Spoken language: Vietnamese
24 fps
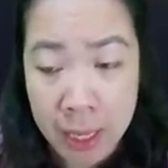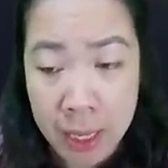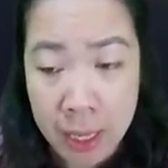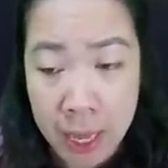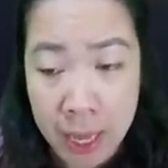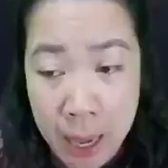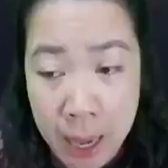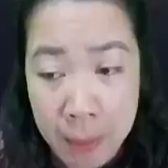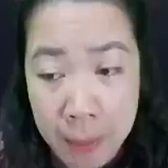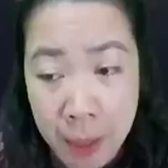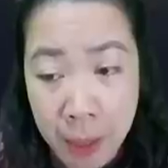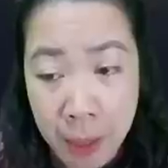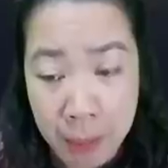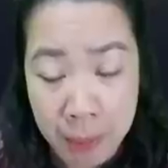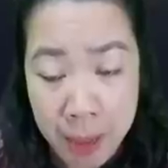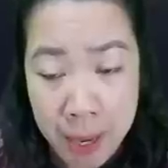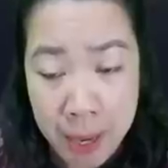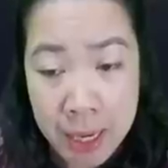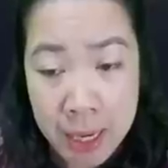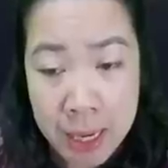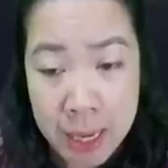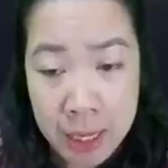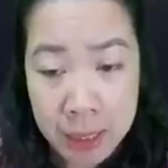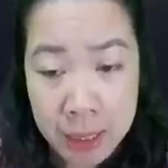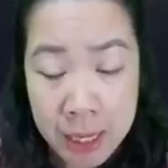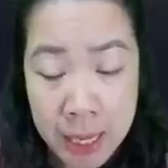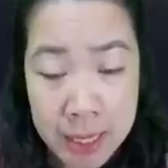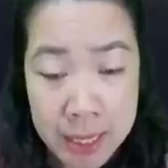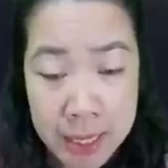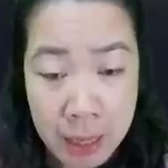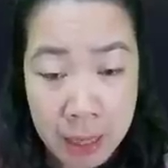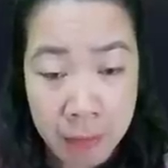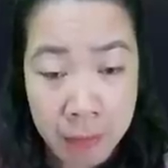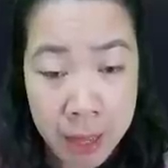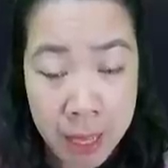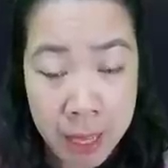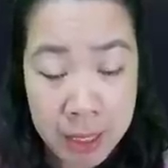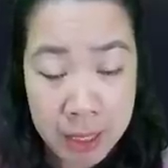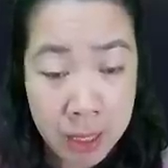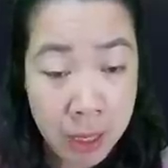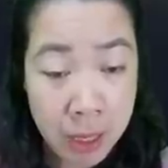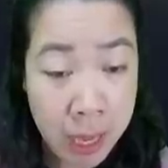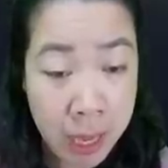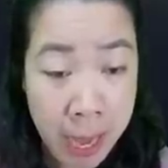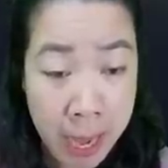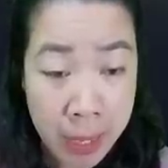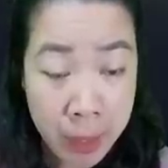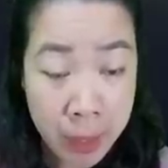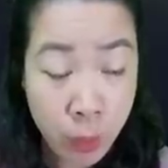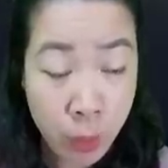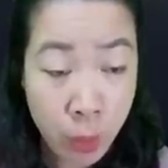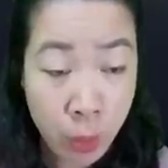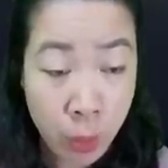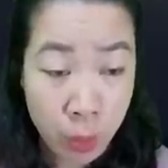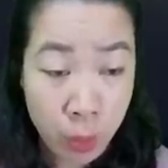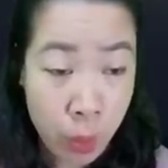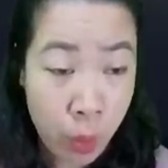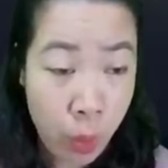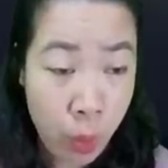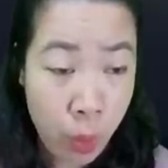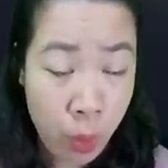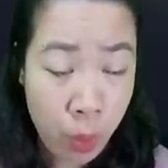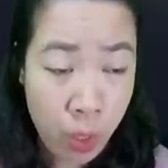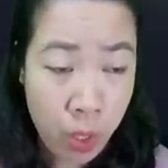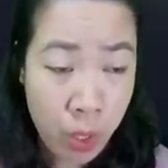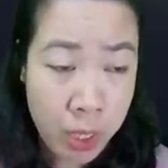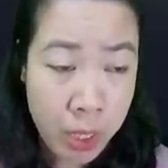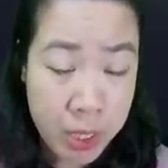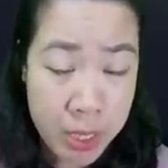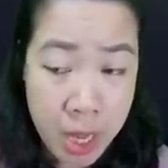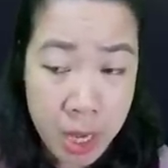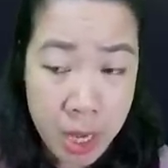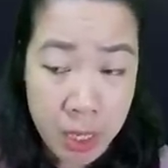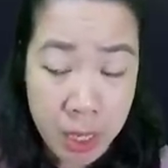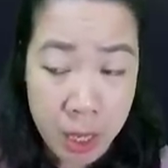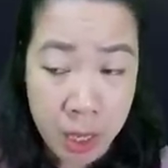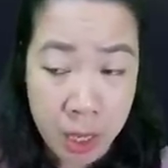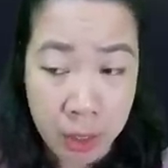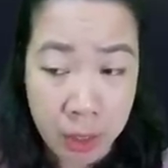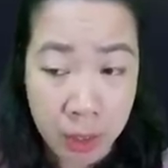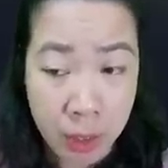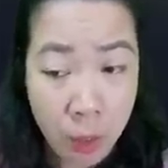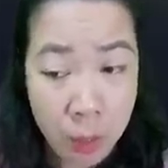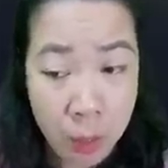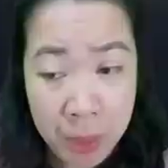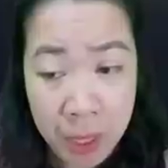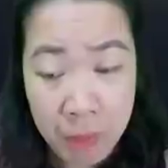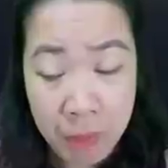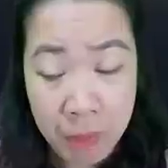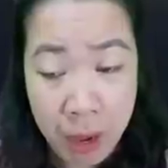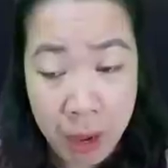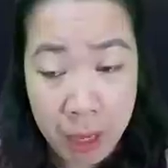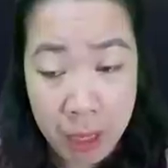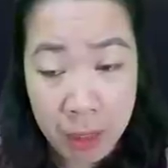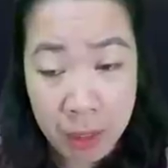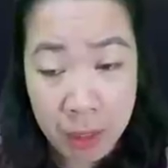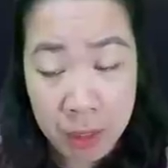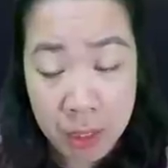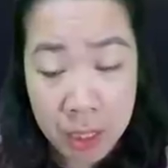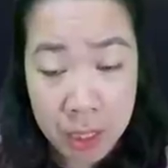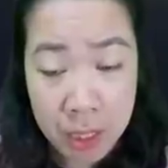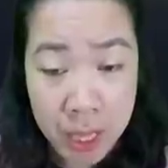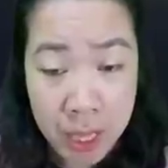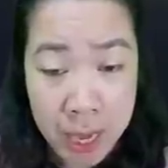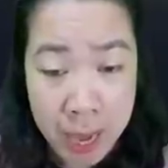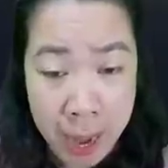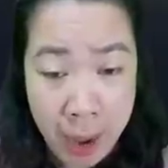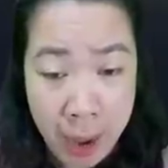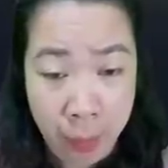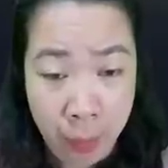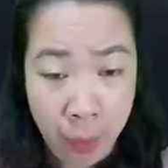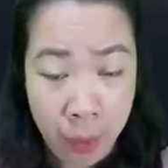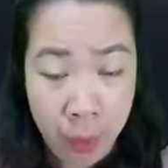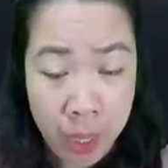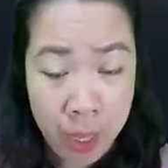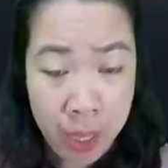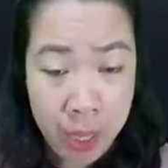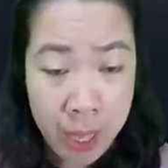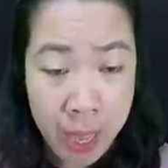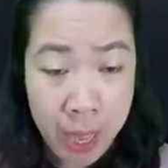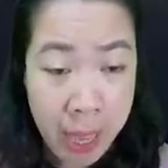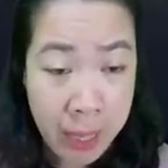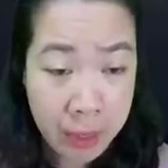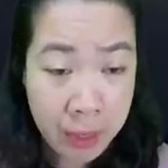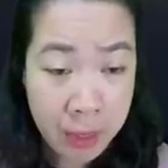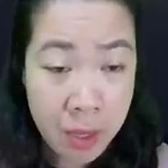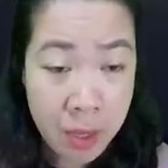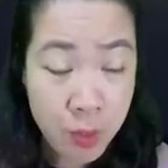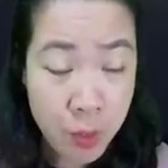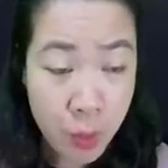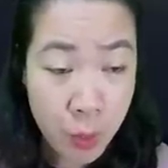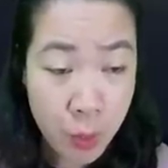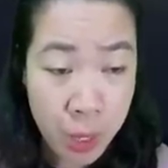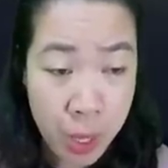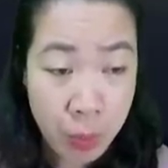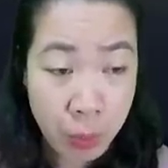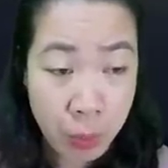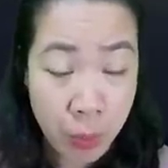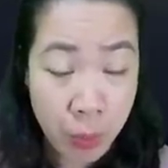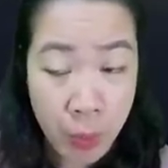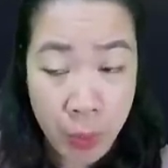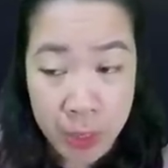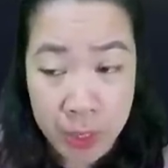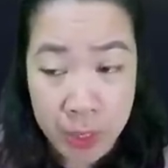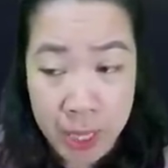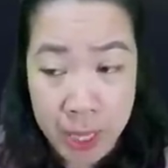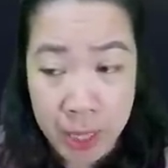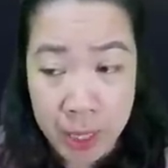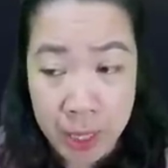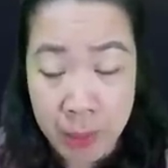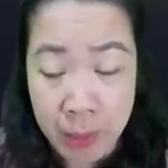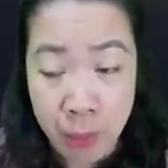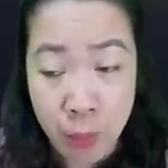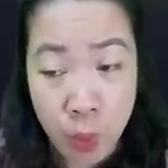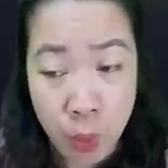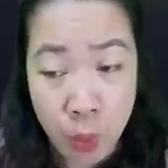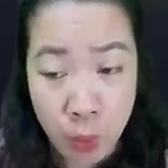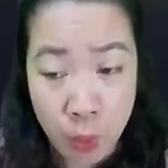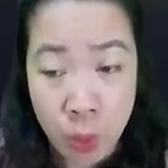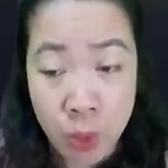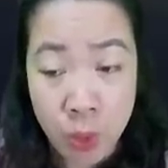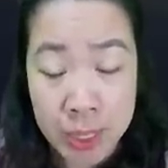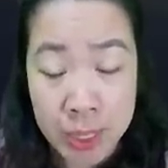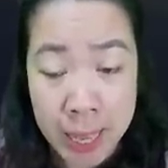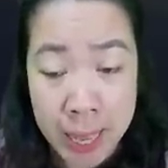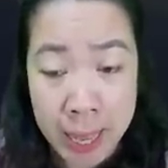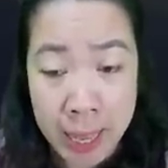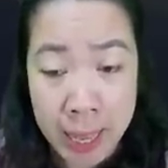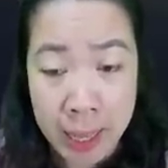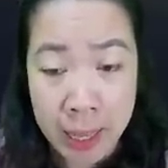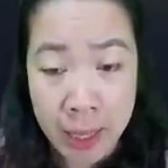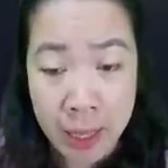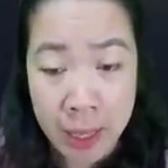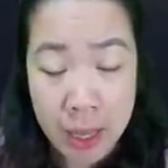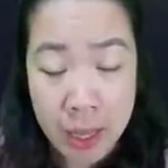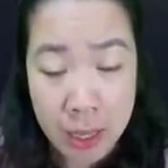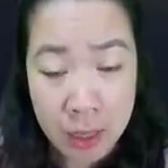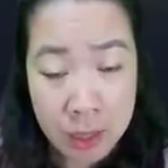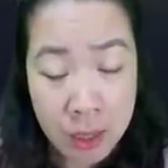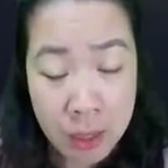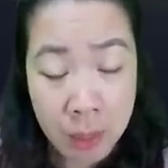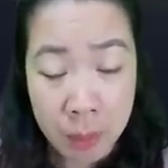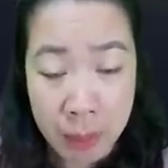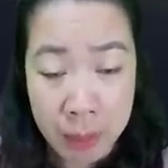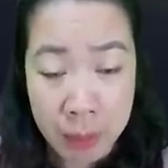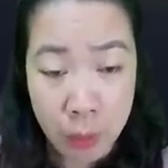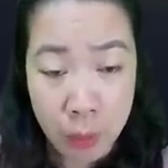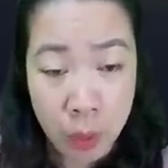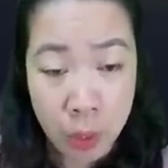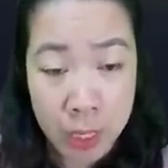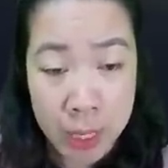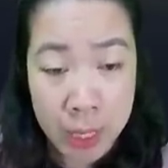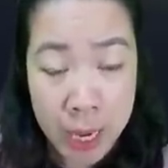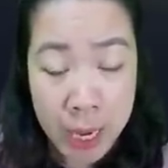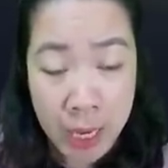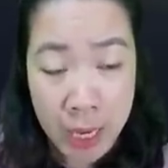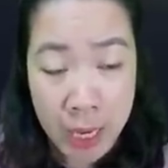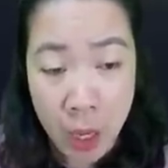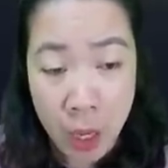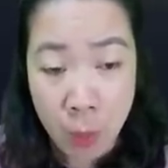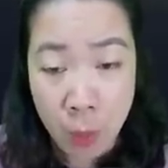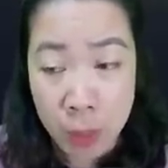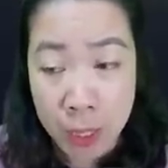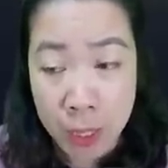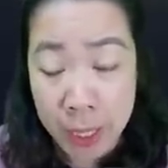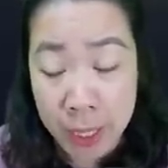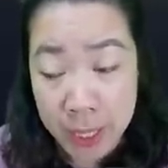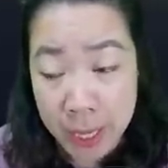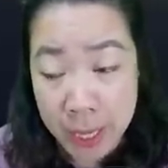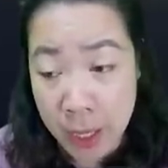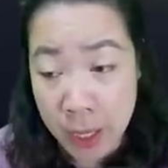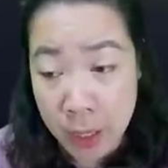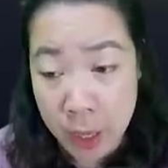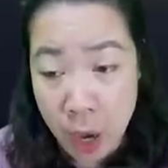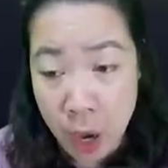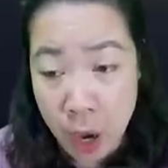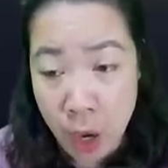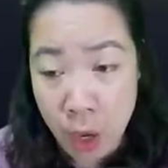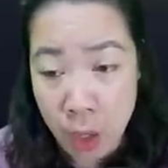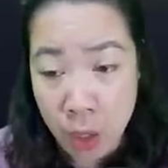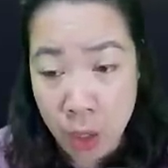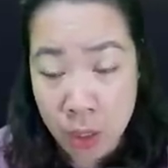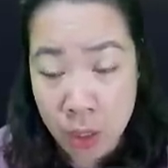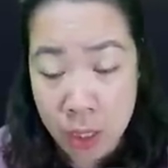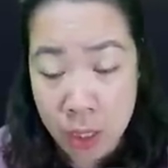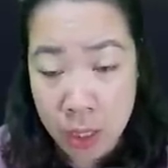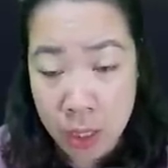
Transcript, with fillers: Hắn mở mắt, thấy dáng vẻ sợ hãi của cô, nhất thời không biết phản ứng như thế nào. Hàn Thước chủ động ngồi dậy, buông cô ra, gương mặt của người đàn ông liền nhăn nhó.